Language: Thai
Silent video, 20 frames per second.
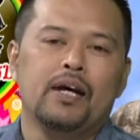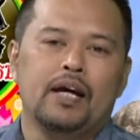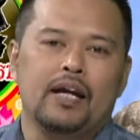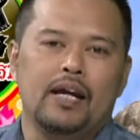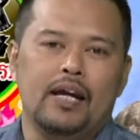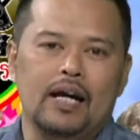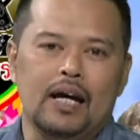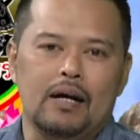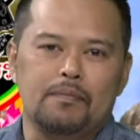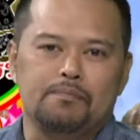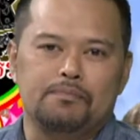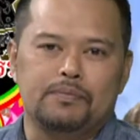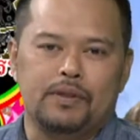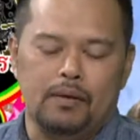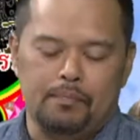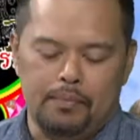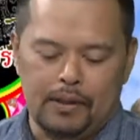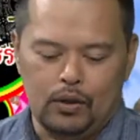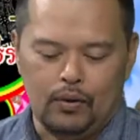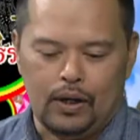นะครับที่
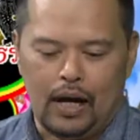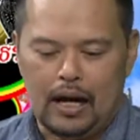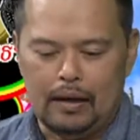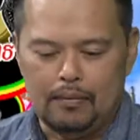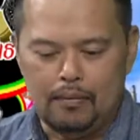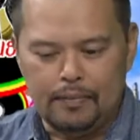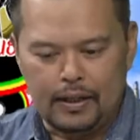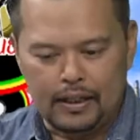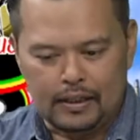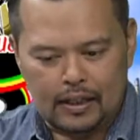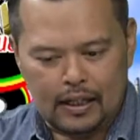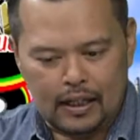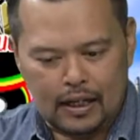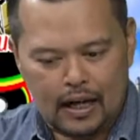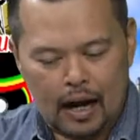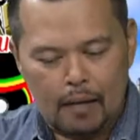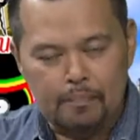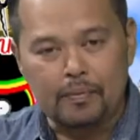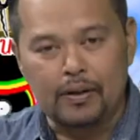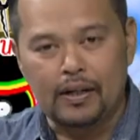เปิดโอกาสให้ผมได้
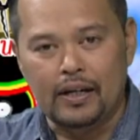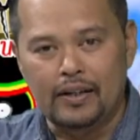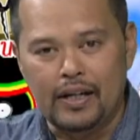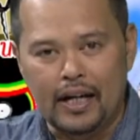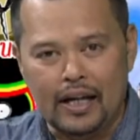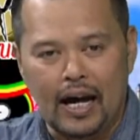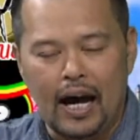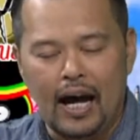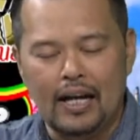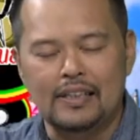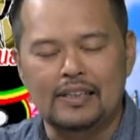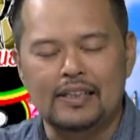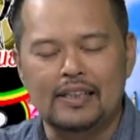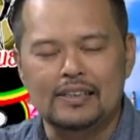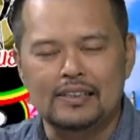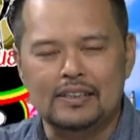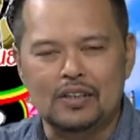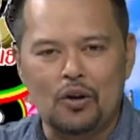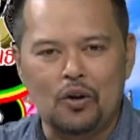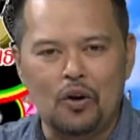ขับเคลื่อนรายการเดอะ
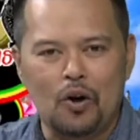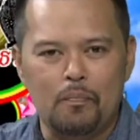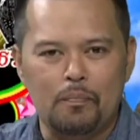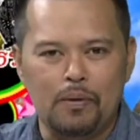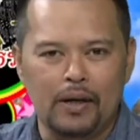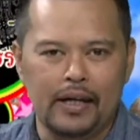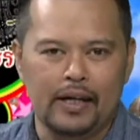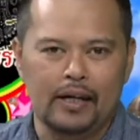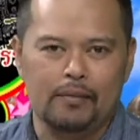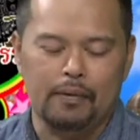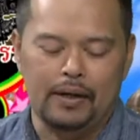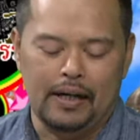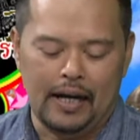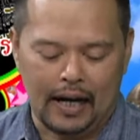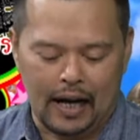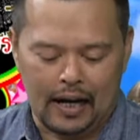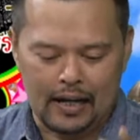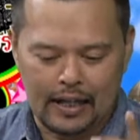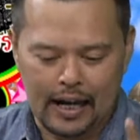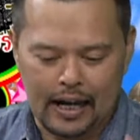สตอร์ขอเพลงเป็นราย
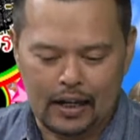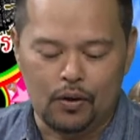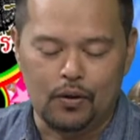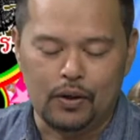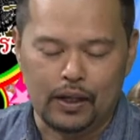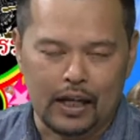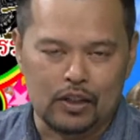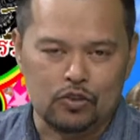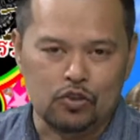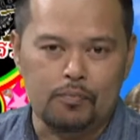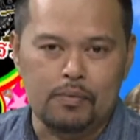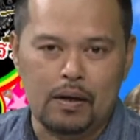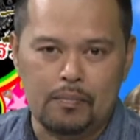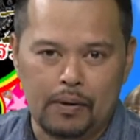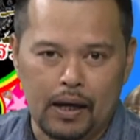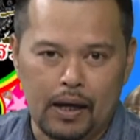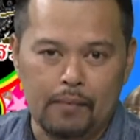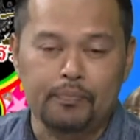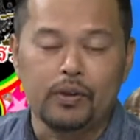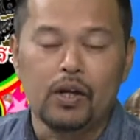การแรกของจันทร์ส้ม
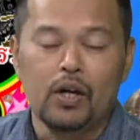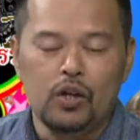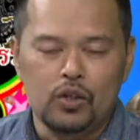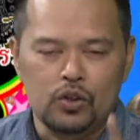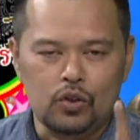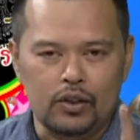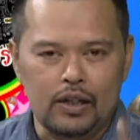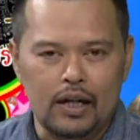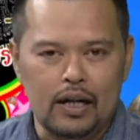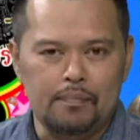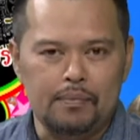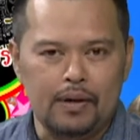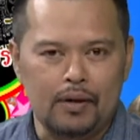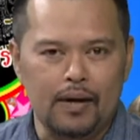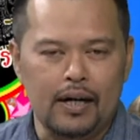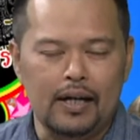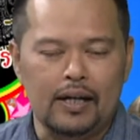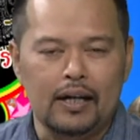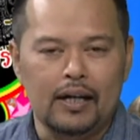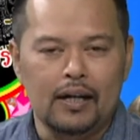IPM จนได้รับราง
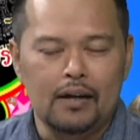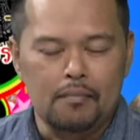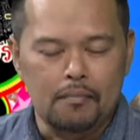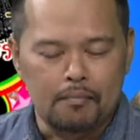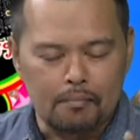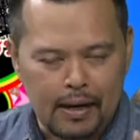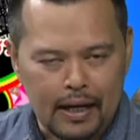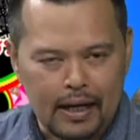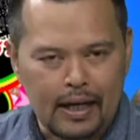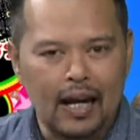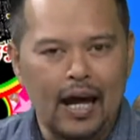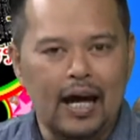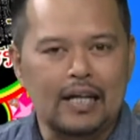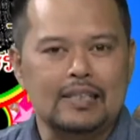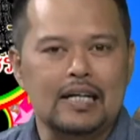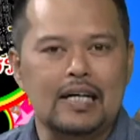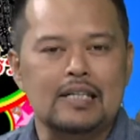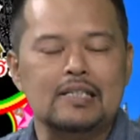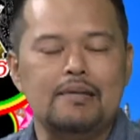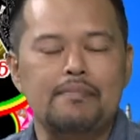วัลเมฆราช
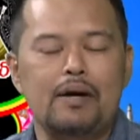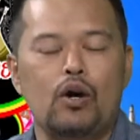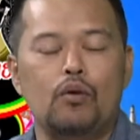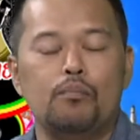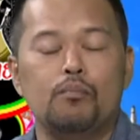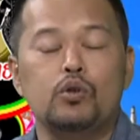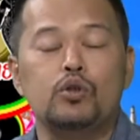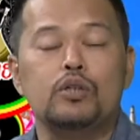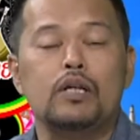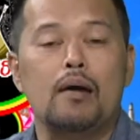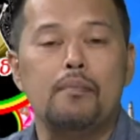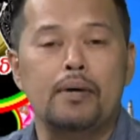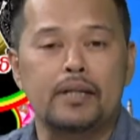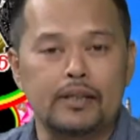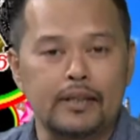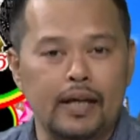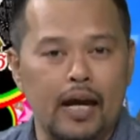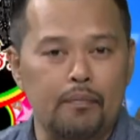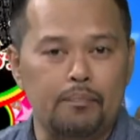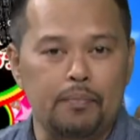จากสมาคมผู้สื่อข่าวบัน
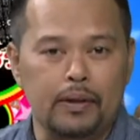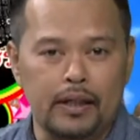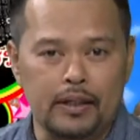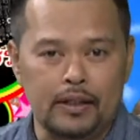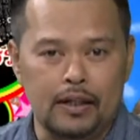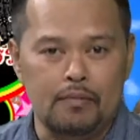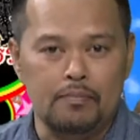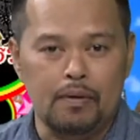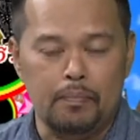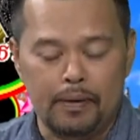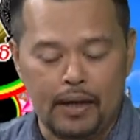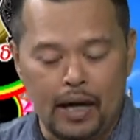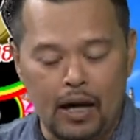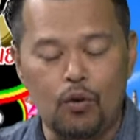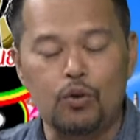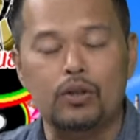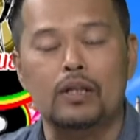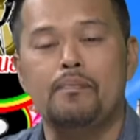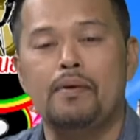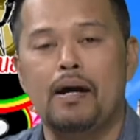เทิงแห่งประเทศไทยเมื่อปี
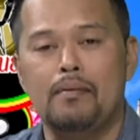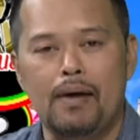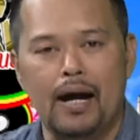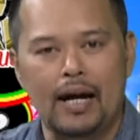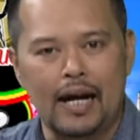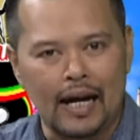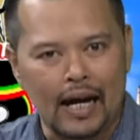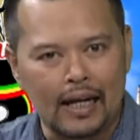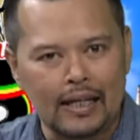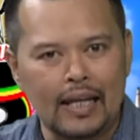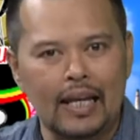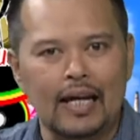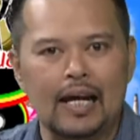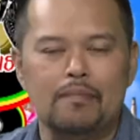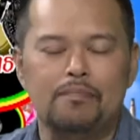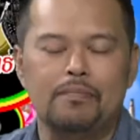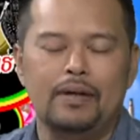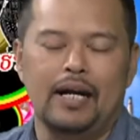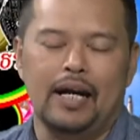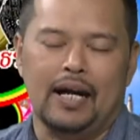56ที่ผ่านมารายการนี้แหละครั
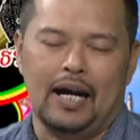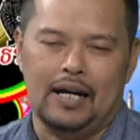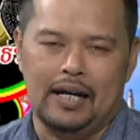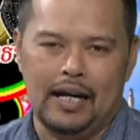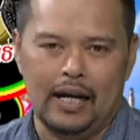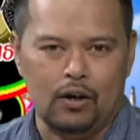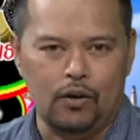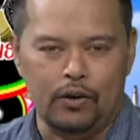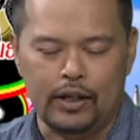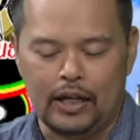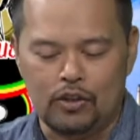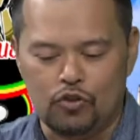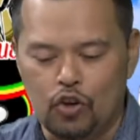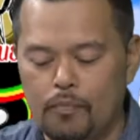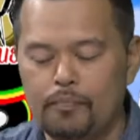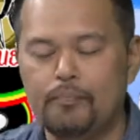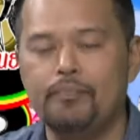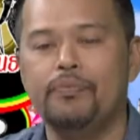บเป็นรายการแรกของจันทร์ส้ม